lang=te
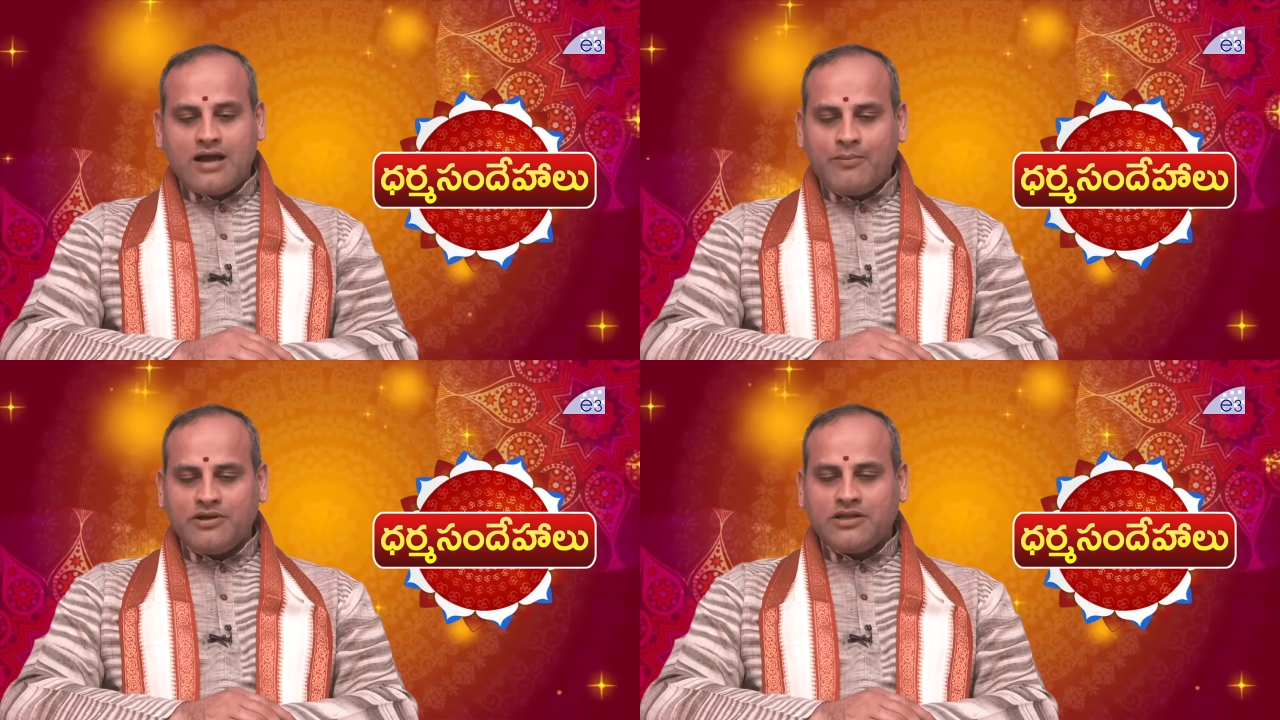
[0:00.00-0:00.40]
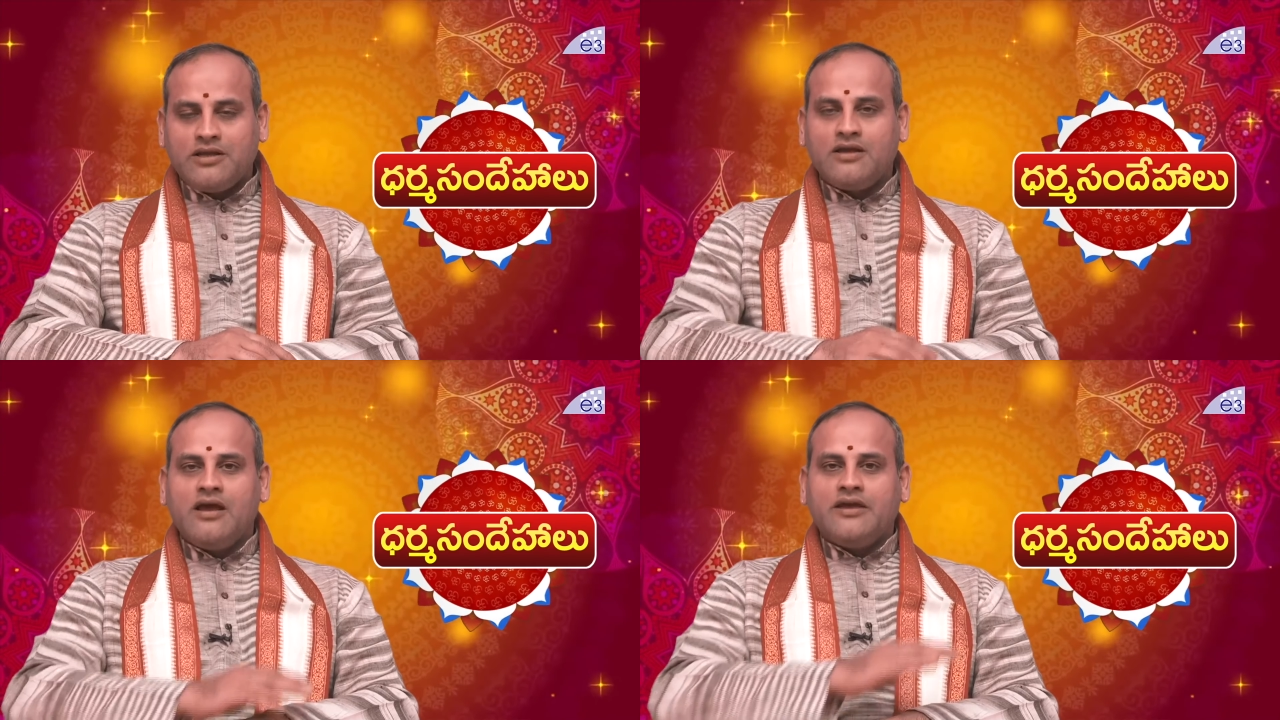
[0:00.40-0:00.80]
కాబట్టి
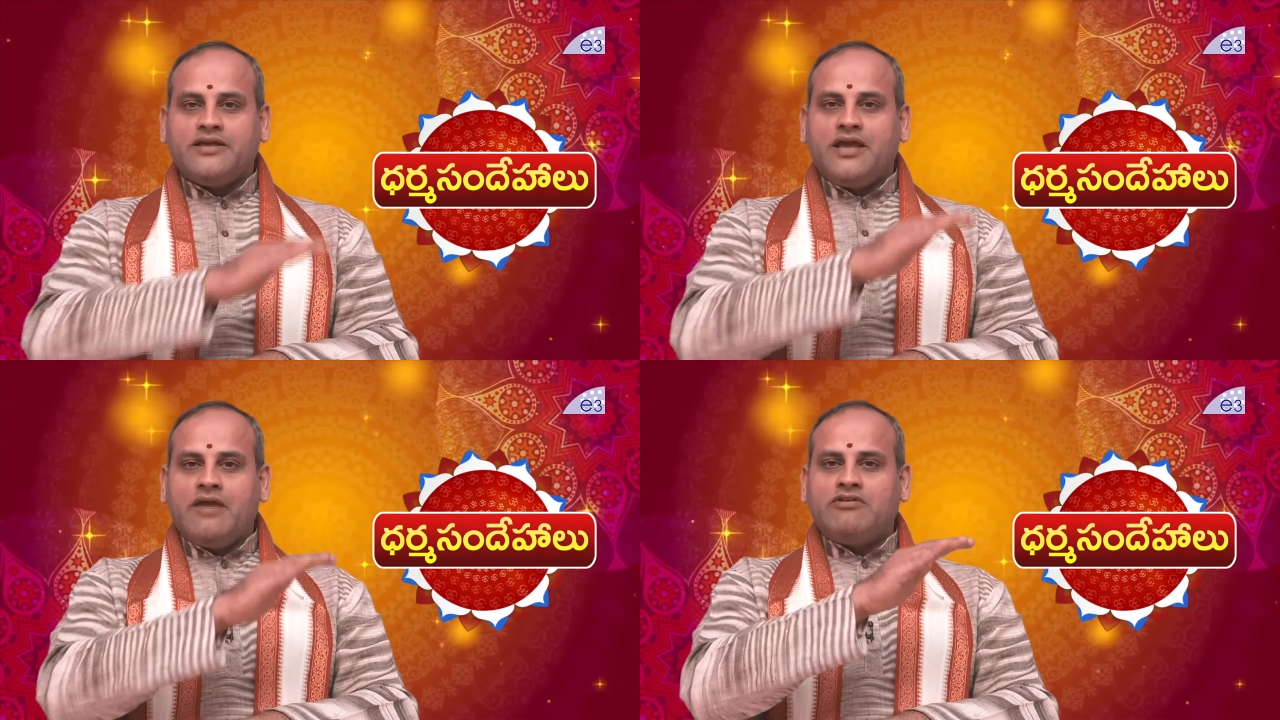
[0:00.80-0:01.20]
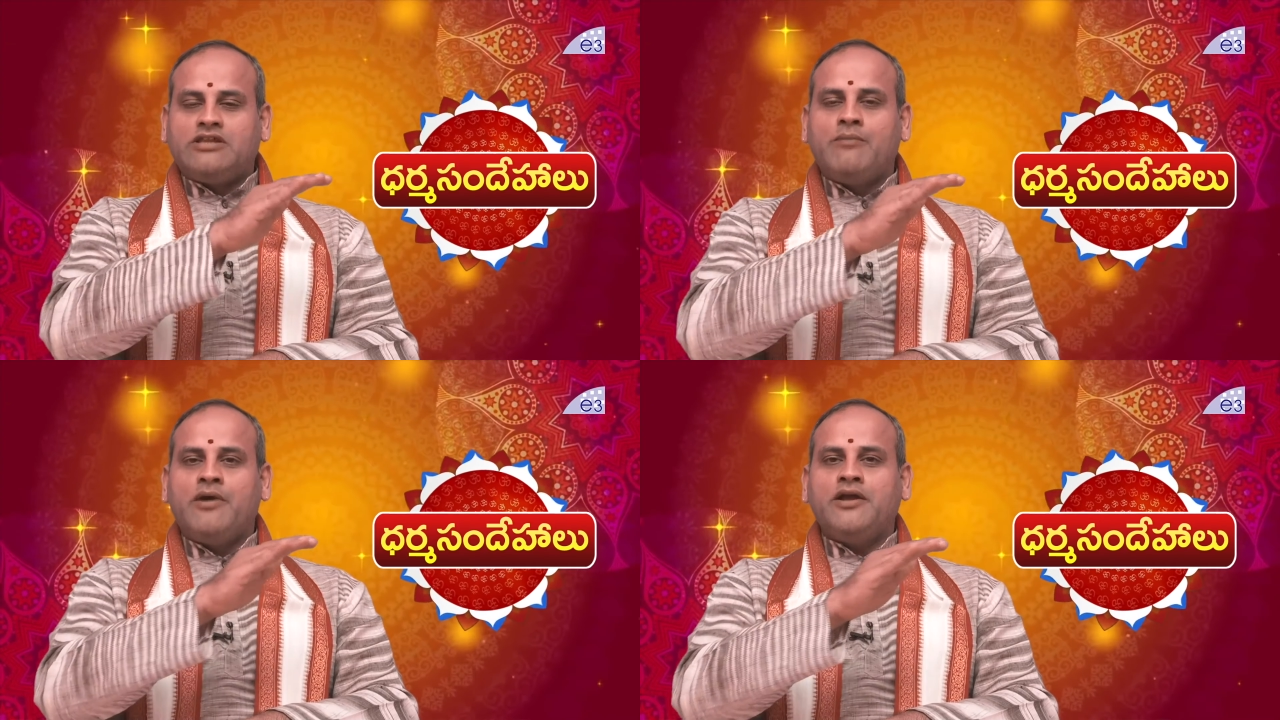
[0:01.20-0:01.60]
ఏ
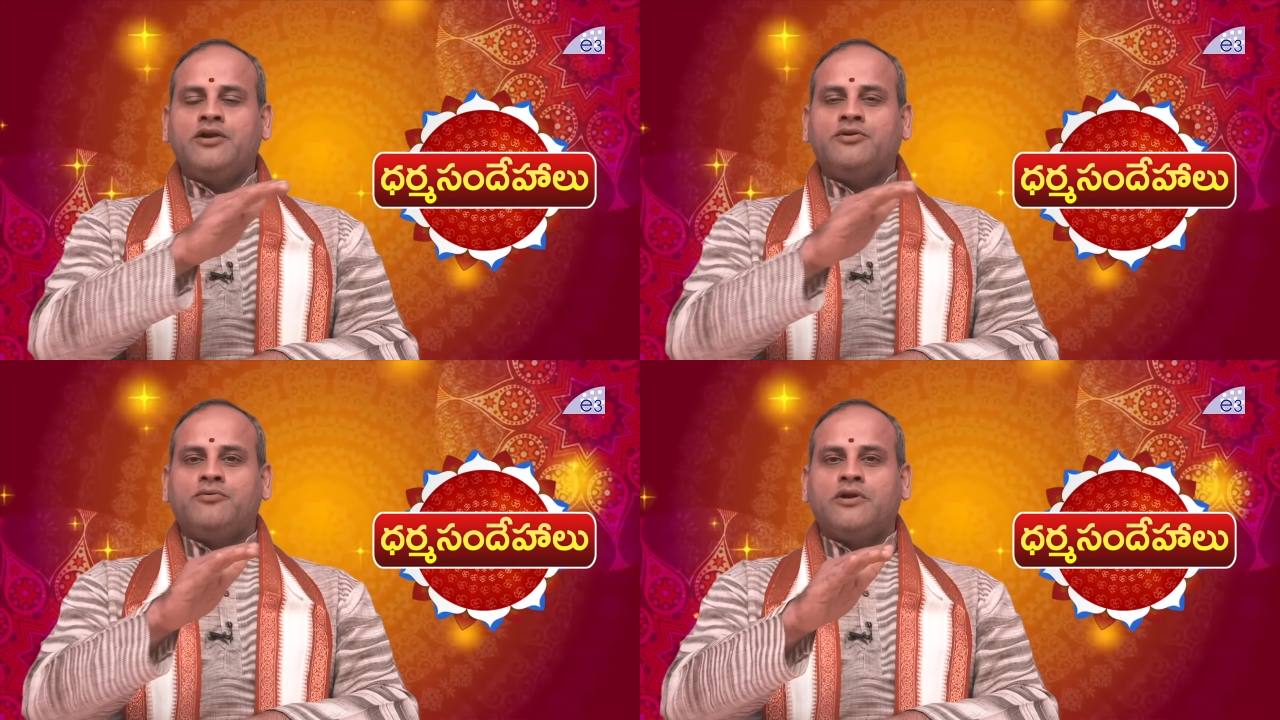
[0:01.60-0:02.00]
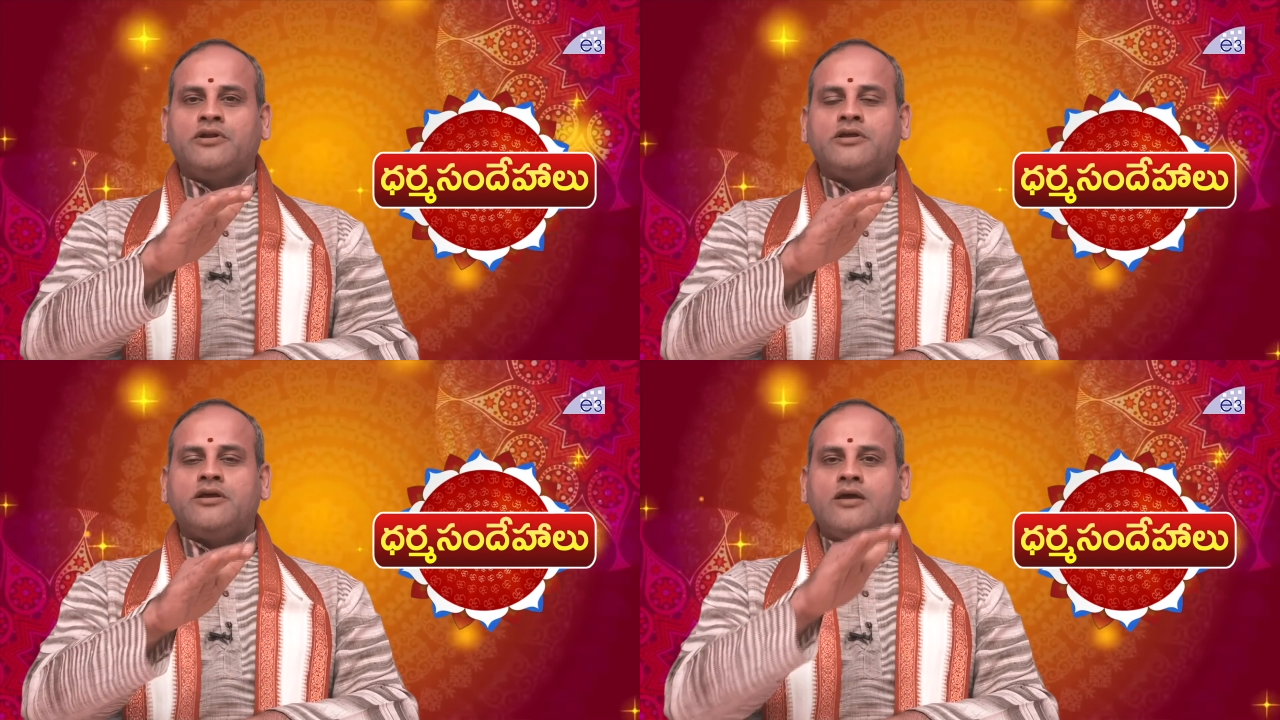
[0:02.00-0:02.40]

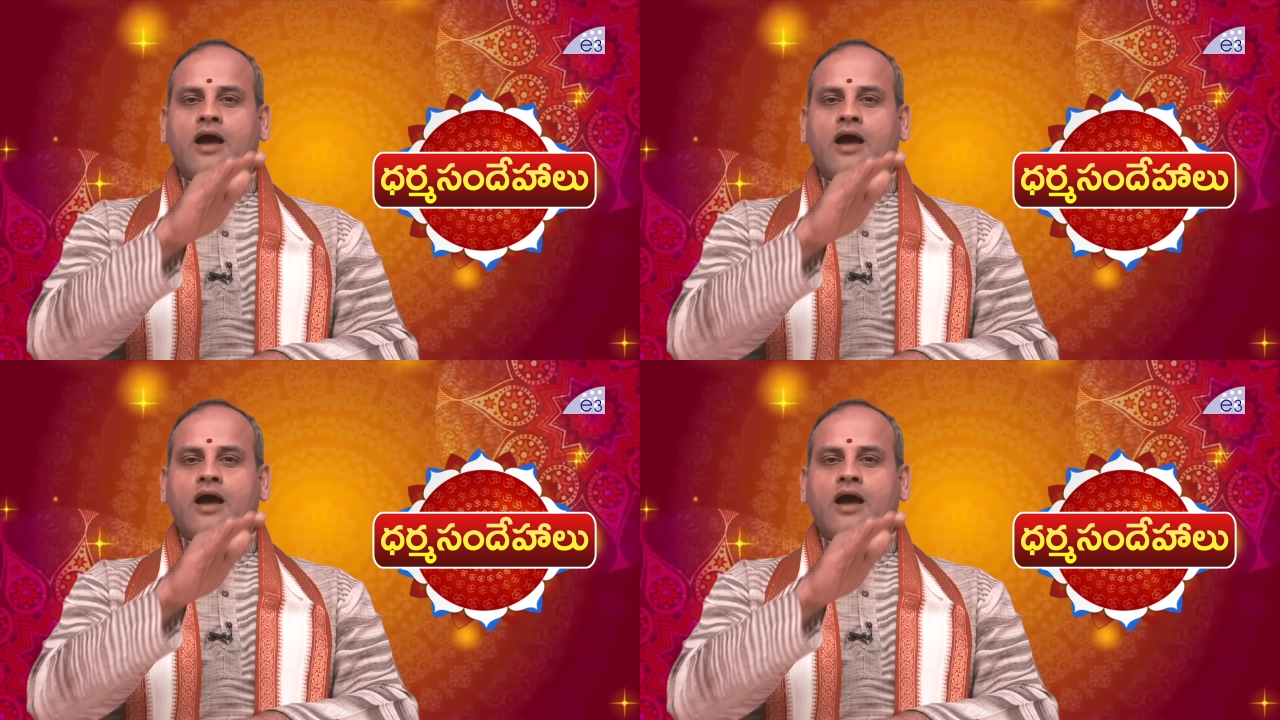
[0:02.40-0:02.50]
విధమైనటువంటి